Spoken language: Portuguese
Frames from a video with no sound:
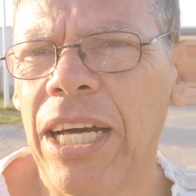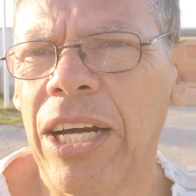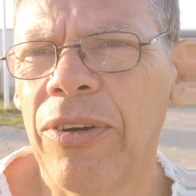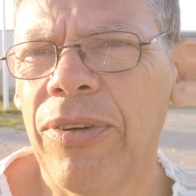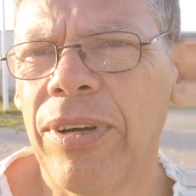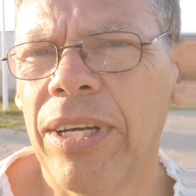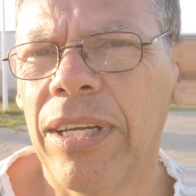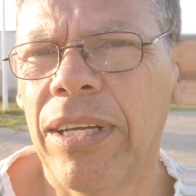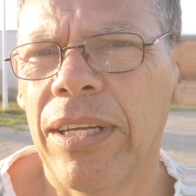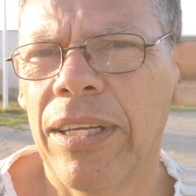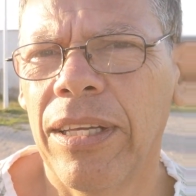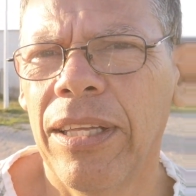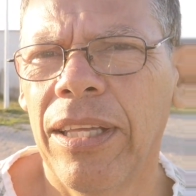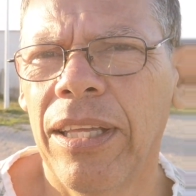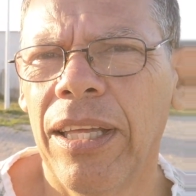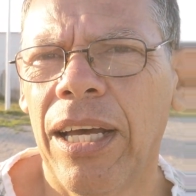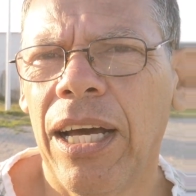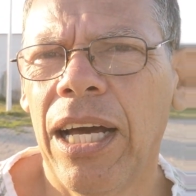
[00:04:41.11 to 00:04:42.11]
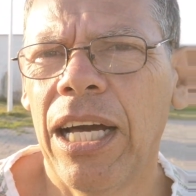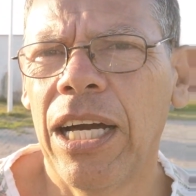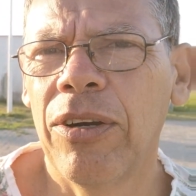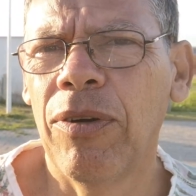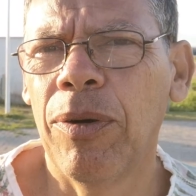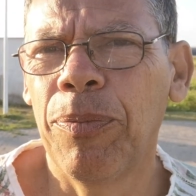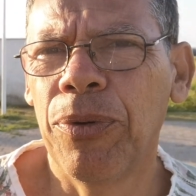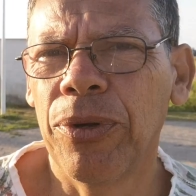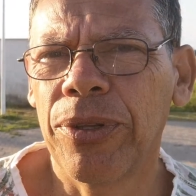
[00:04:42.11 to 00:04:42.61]
d'água,
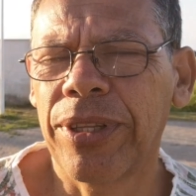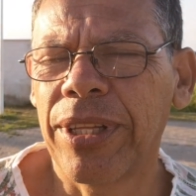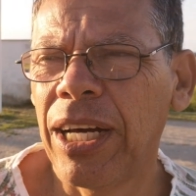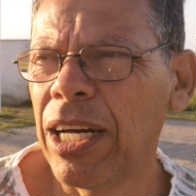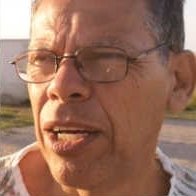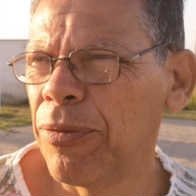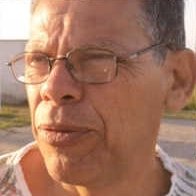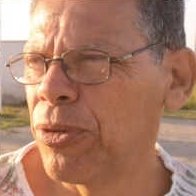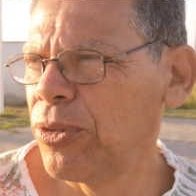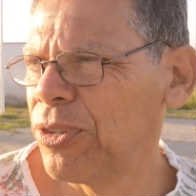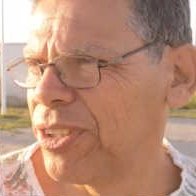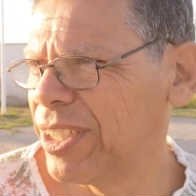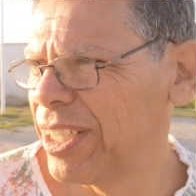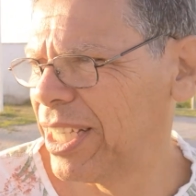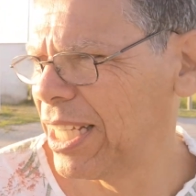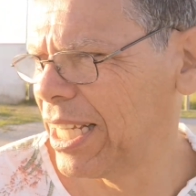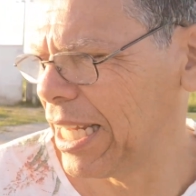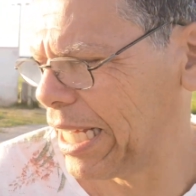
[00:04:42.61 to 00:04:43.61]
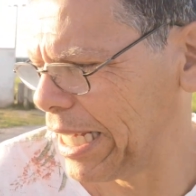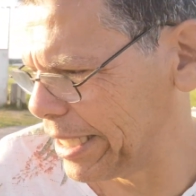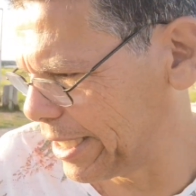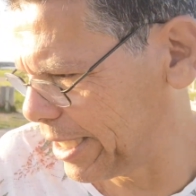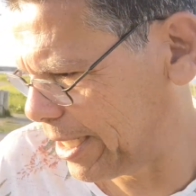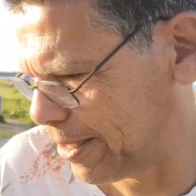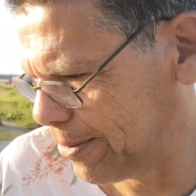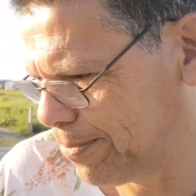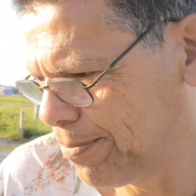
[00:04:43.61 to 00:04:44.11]
água potável
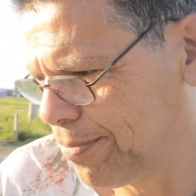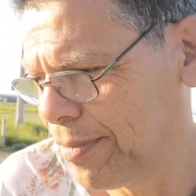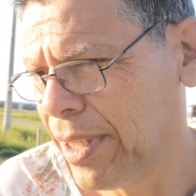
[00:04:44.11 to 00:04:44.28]
gelada.